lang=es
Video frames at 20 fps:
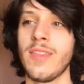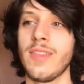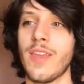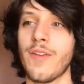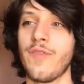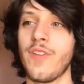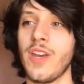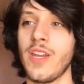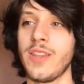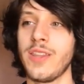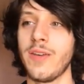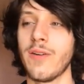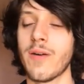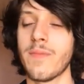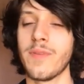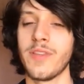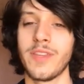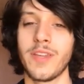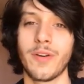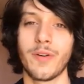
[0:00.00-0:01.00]

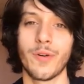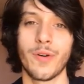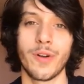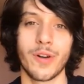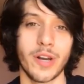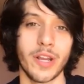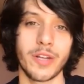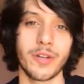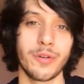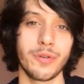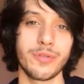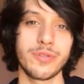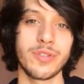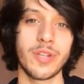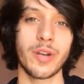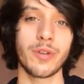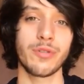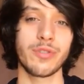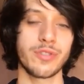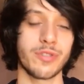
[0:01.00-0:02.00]
Definitivamente con Red
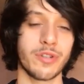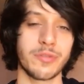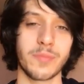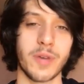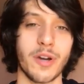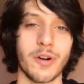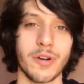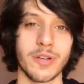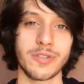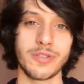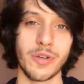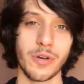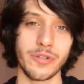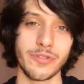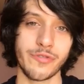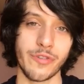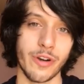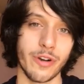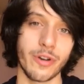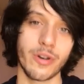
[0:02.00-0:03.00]
Rooster nuestros mejores
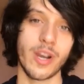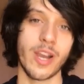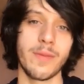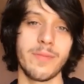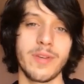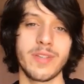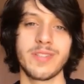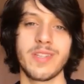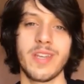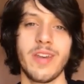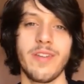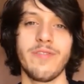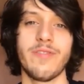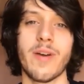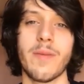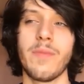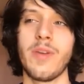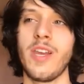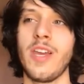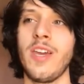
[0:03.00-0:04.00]
shows fueron con la Big City
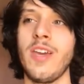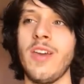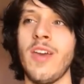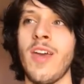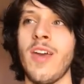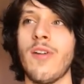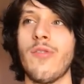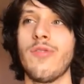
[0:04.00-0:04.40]
Family.